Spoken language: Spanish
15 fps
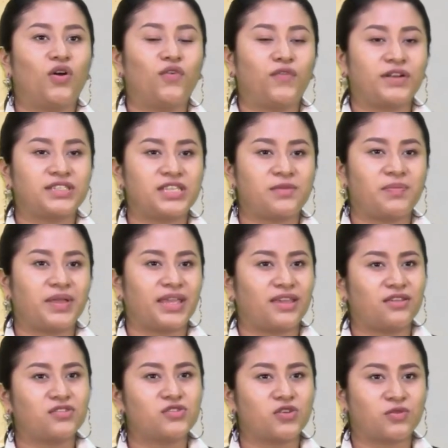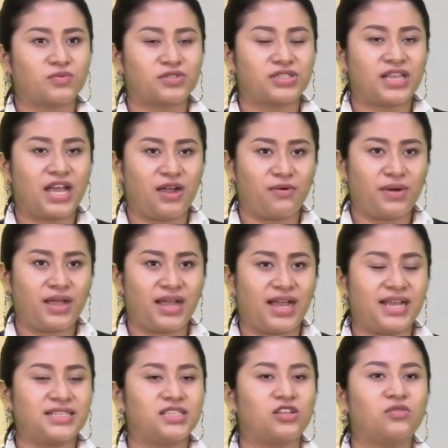ofrecer pequeños sorbos de agua,
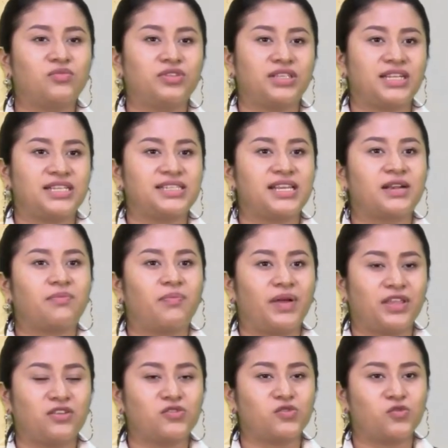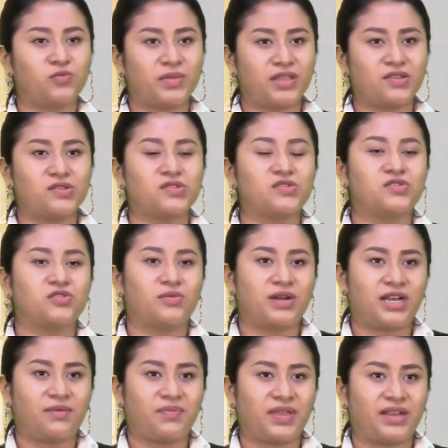así como utilizar paños húmedos
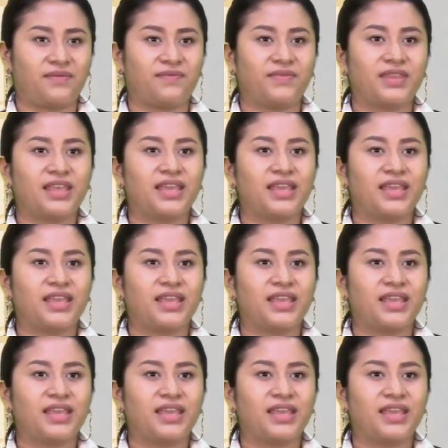sobre la piel.